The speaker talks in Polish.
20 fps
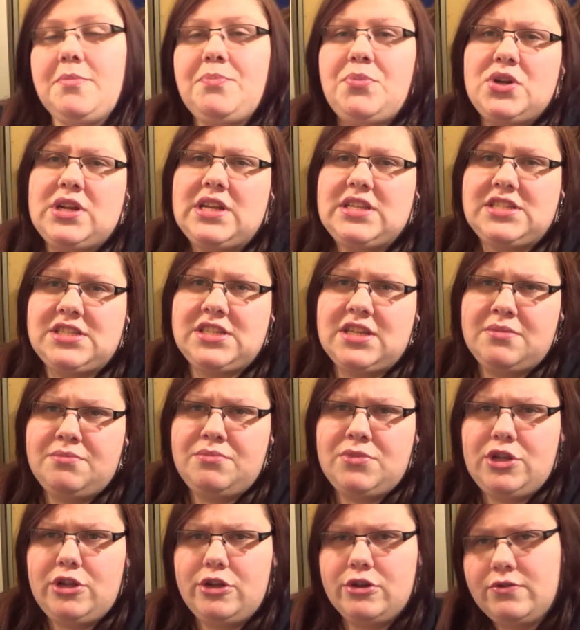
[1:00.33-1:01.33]
ponad 7
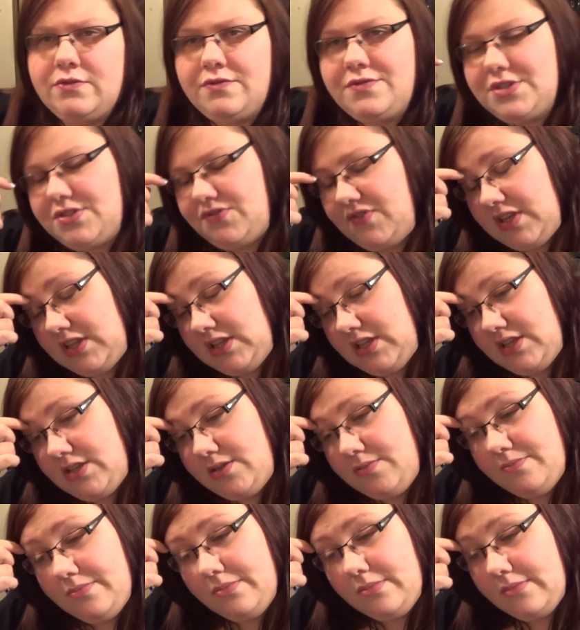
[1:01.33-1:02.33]
milionów wyświetleń.
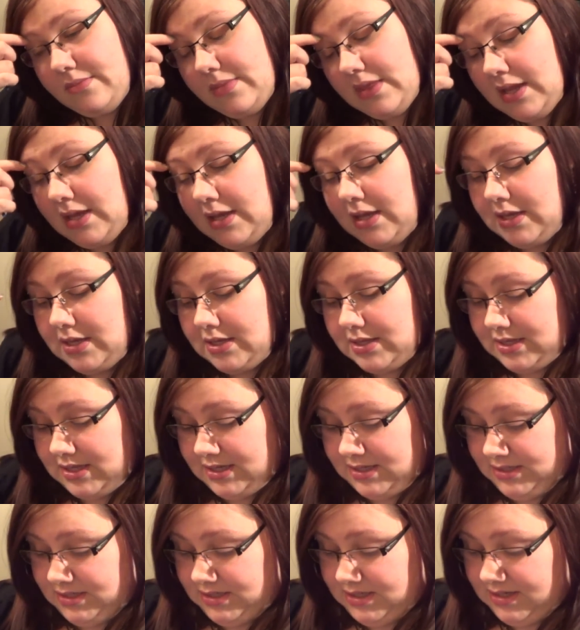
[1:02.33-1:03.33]

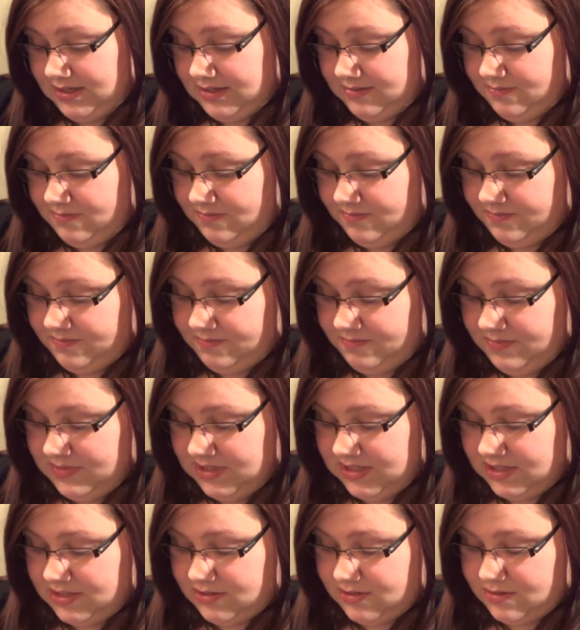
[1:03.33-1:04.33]
Także
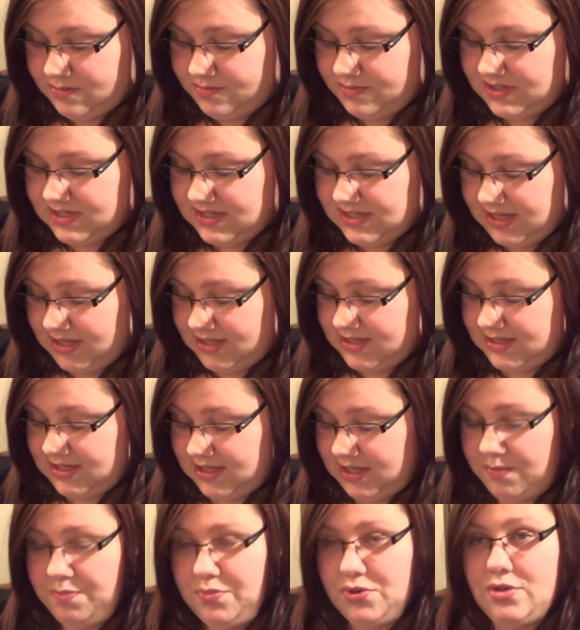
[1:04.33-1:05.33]
mnie się osobiście
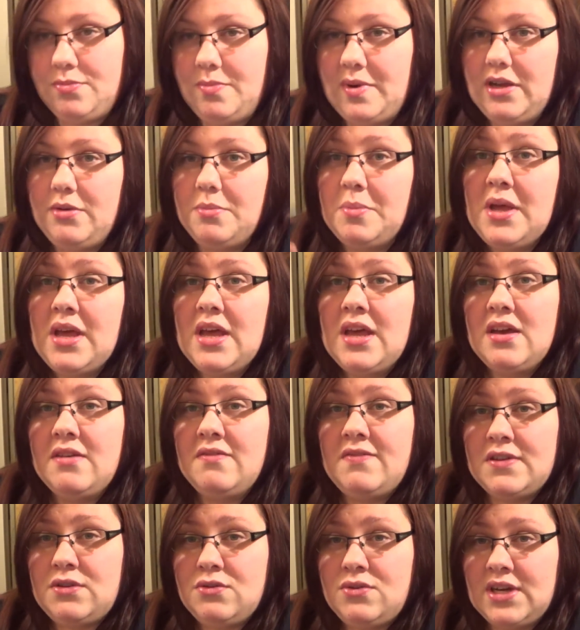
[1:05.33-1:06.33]
statystyki podobają.
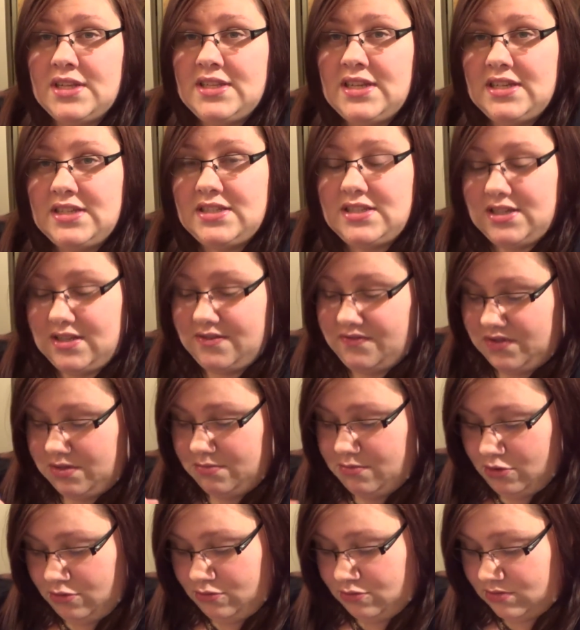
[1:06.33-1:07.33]
Według analityki w tym
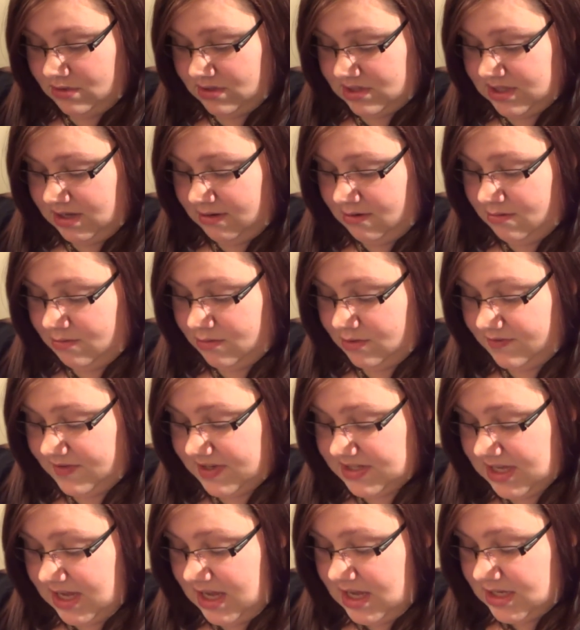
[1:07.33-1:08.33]
roku dostałam od
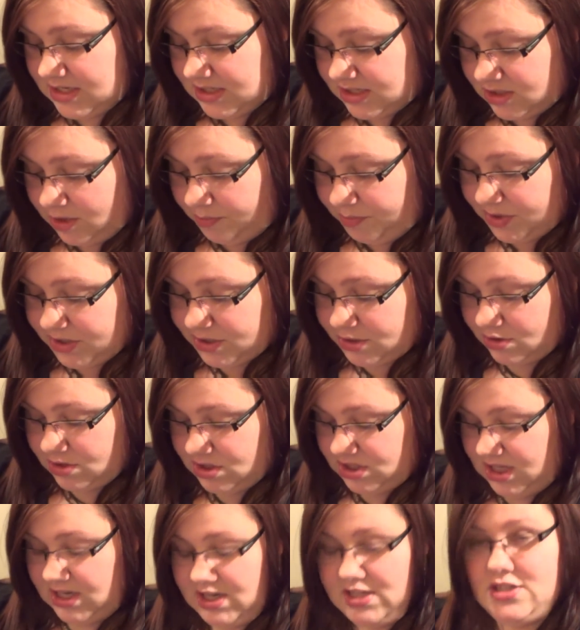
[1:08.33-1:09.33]
Was
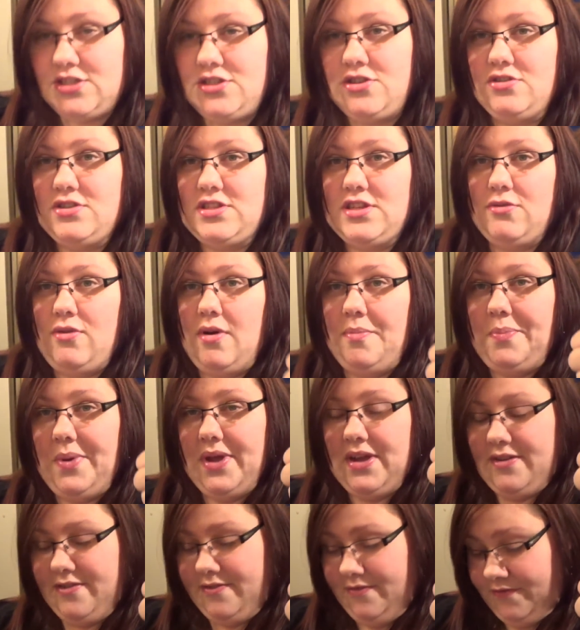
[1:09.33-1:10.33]
154 tysiące
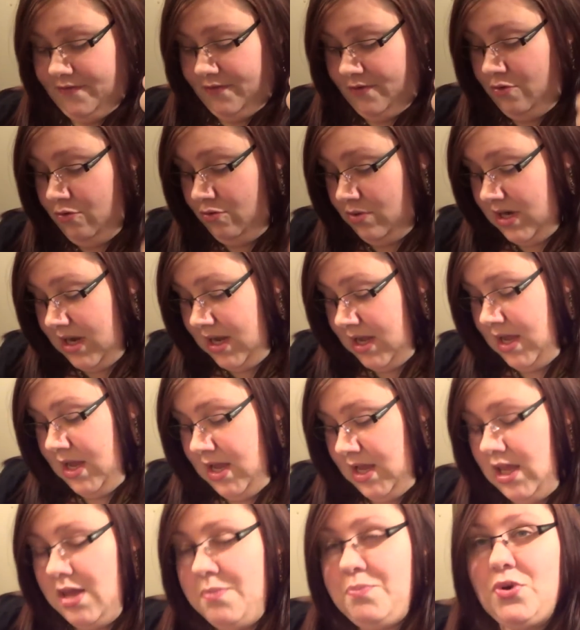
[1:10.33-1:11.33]
łapek w górę
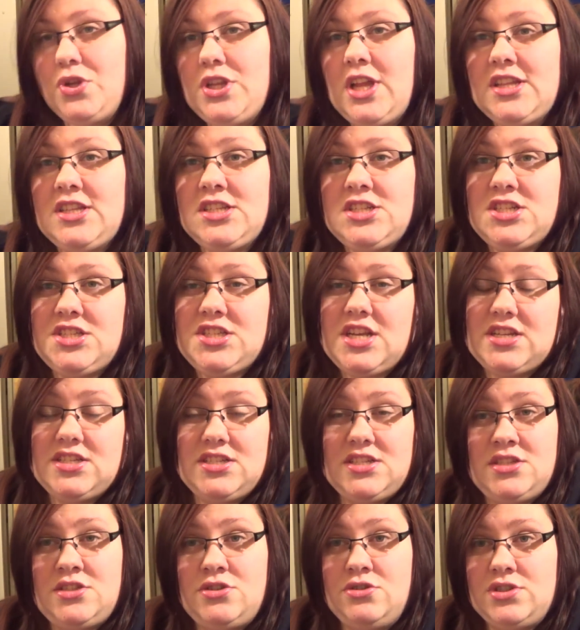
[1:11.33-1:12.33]
i ponad
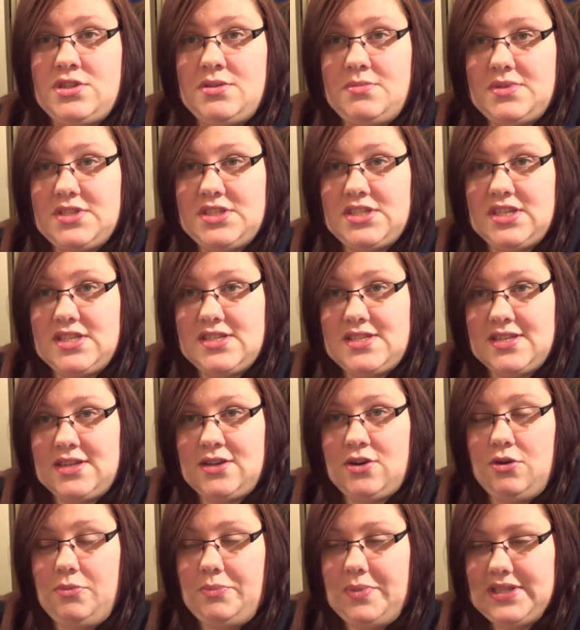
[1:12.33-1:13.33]
48 tysięcy
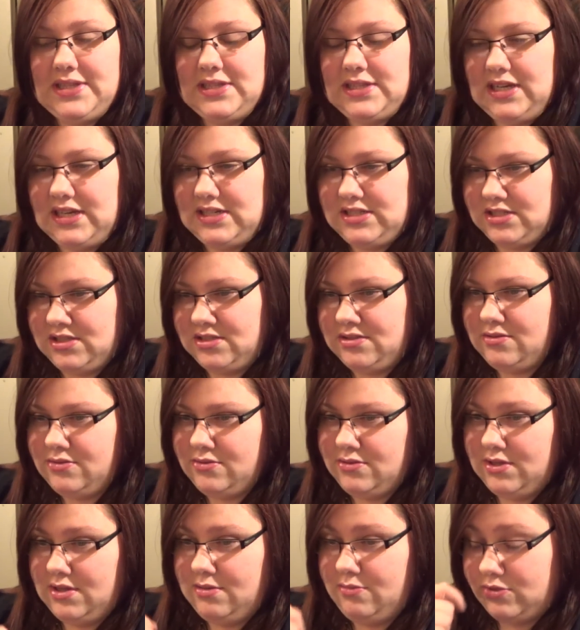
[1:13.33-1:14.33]
komentarzy,
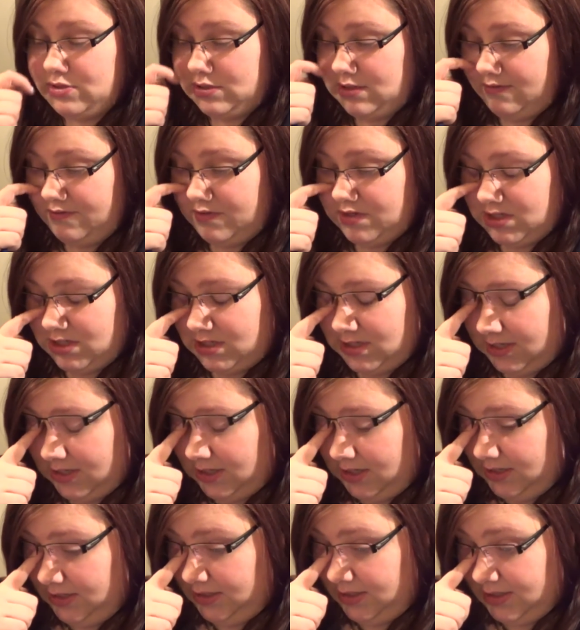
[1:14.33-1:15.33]
o ile można wierzyć
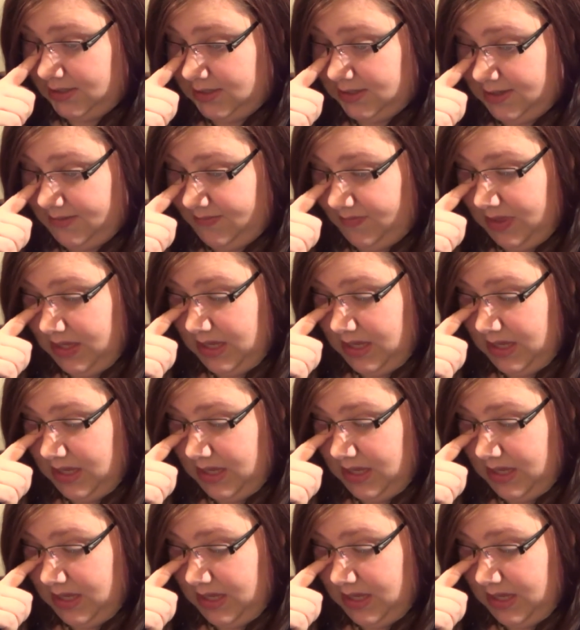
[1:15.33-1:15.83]
analityce.